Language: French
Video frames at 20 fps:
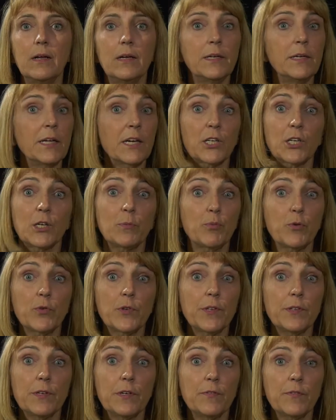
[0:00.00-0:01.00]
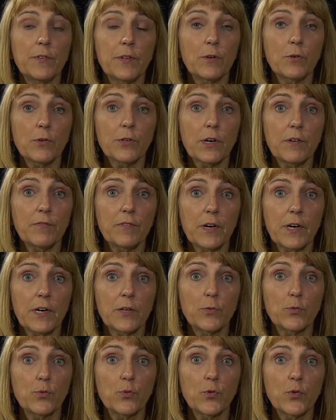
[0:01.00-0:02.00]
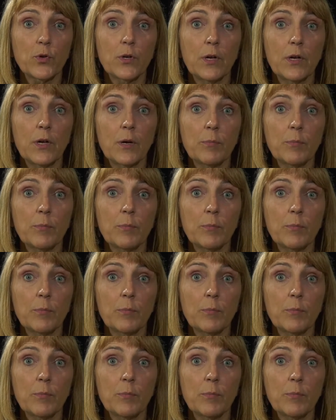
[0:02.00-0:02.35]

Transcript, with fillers: L'énergie positive, c'est notre affaire à tous,